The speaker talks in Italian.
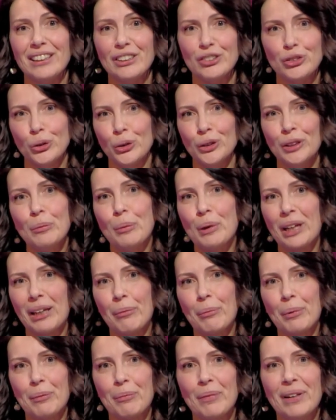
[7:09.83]
sogni, perché
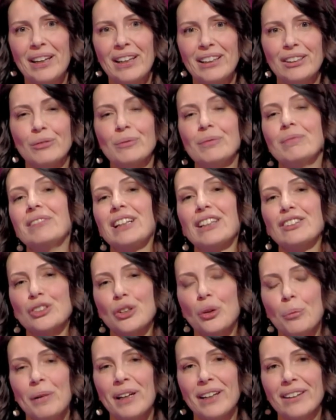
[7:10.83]
per me
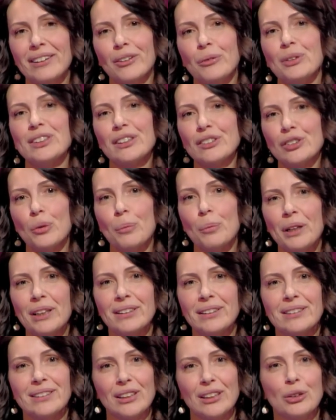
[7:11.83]
scoperta, questa scoperta è
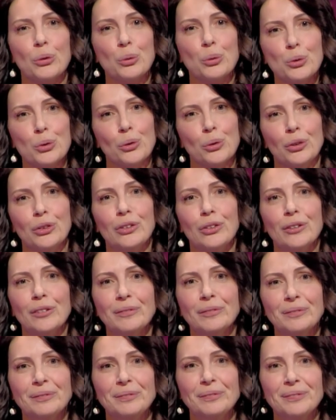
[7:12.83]
stata un sogno.
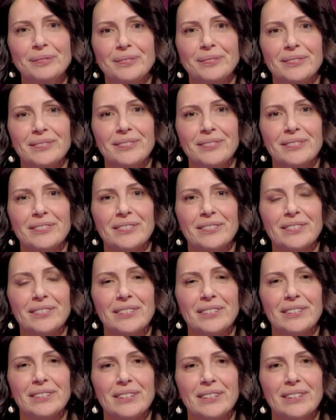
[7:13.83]

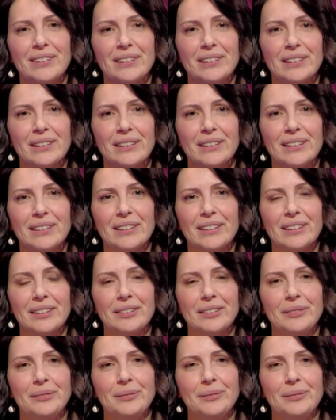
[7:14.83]
Eh, assolutamente, e mi